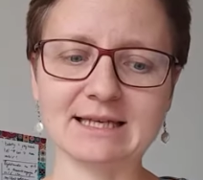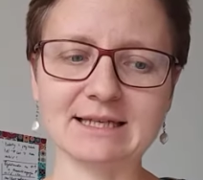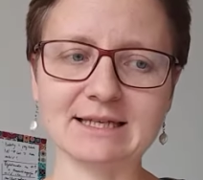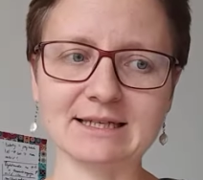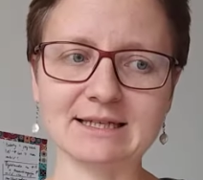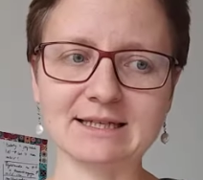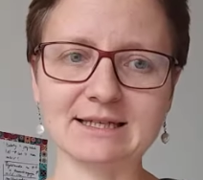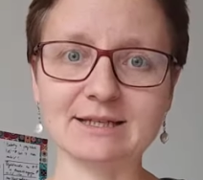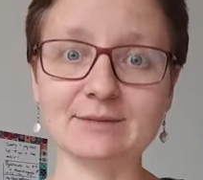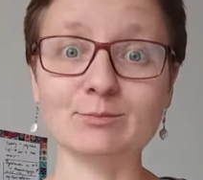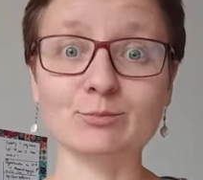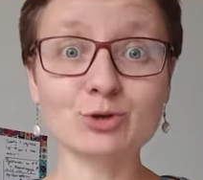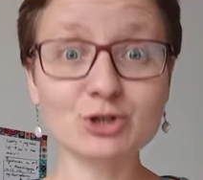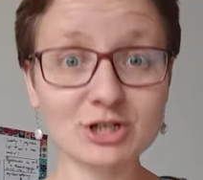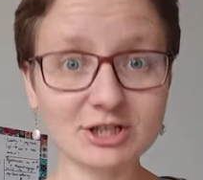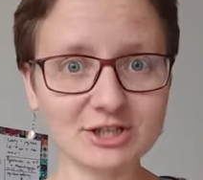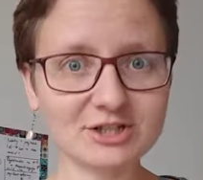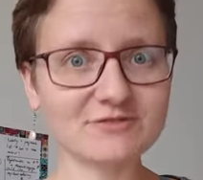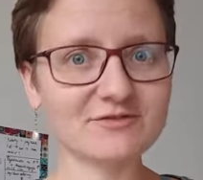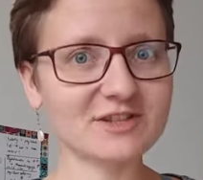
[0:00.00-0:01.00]
Y,
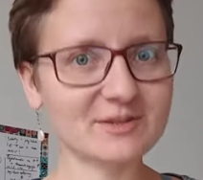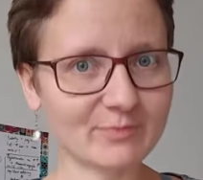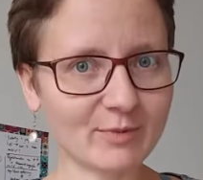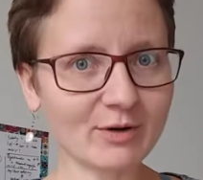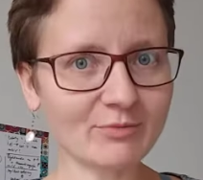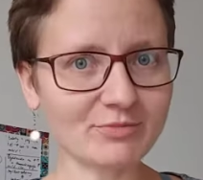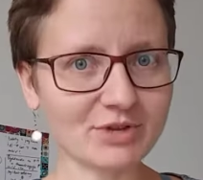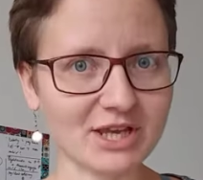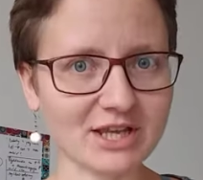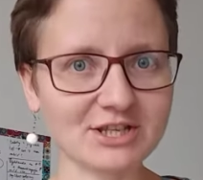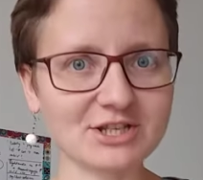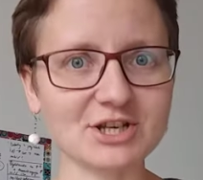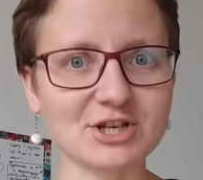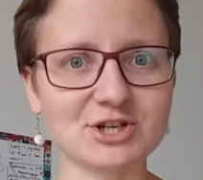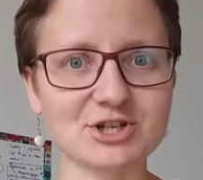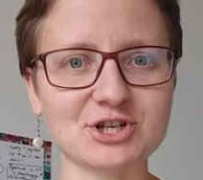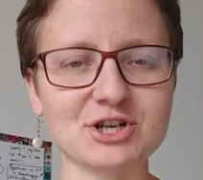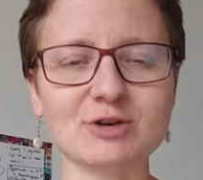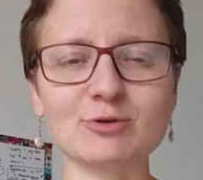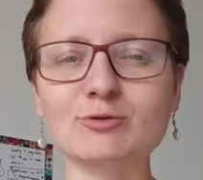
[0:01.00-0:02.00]
muszę też wspomnieć,
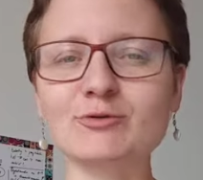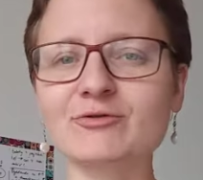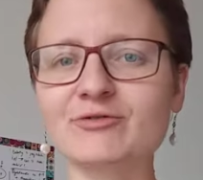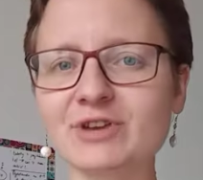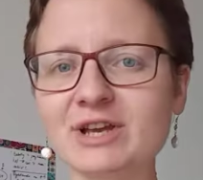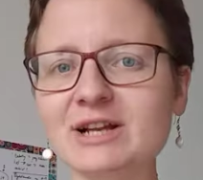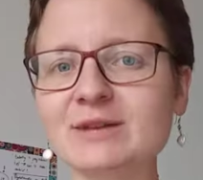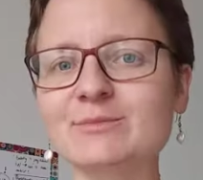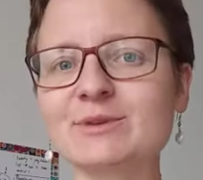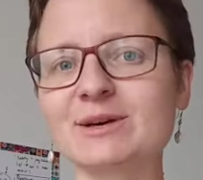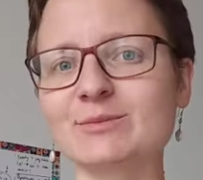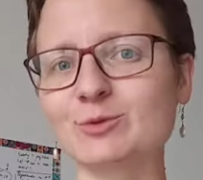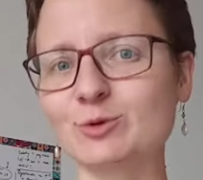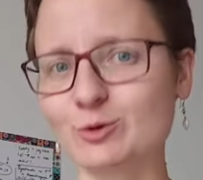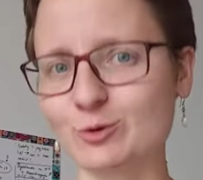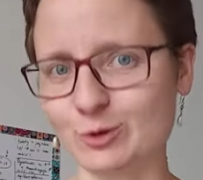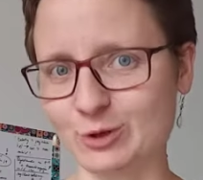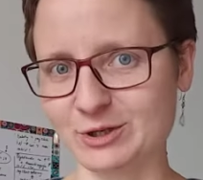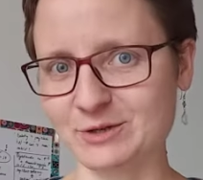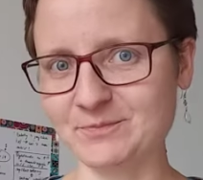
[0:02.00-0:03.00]
że uwielbiam
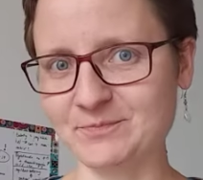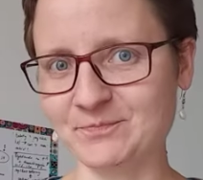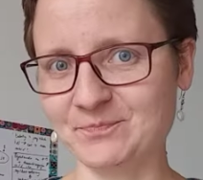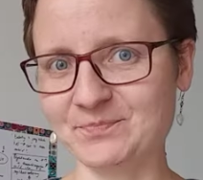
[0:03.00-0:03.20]
góry.